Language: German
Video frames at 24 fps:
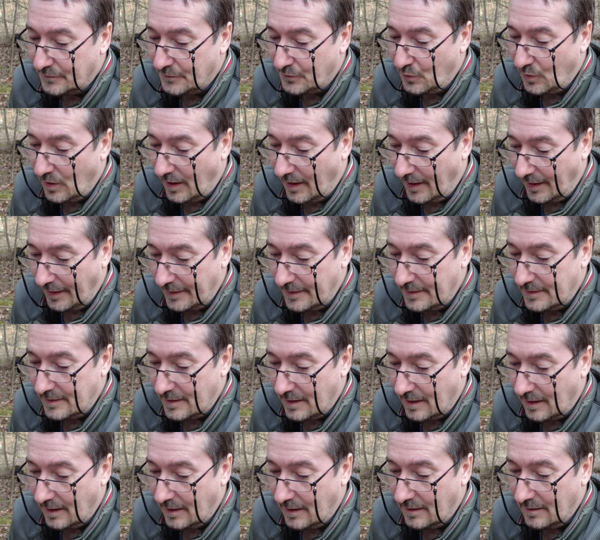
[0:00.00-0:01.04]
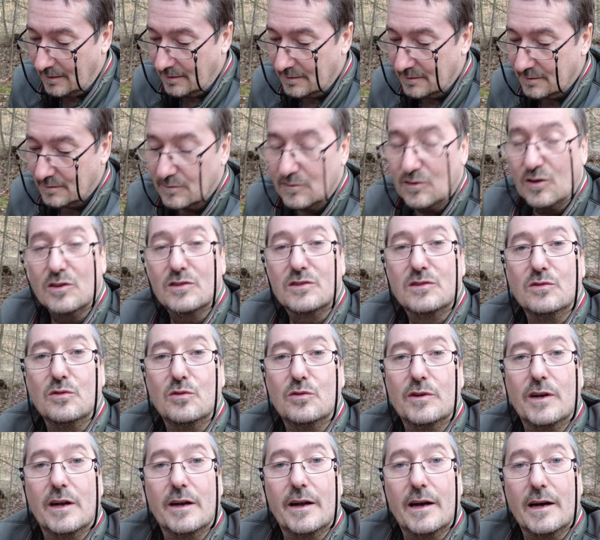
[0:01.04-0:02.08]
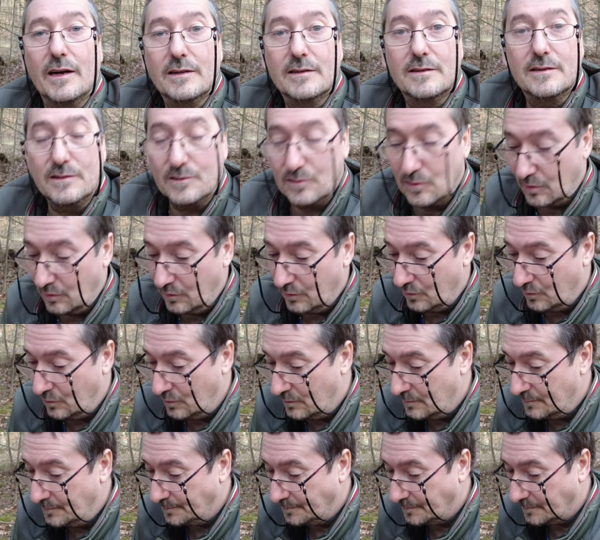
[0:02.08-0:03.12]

für ein Jahr kosten 180 Euro.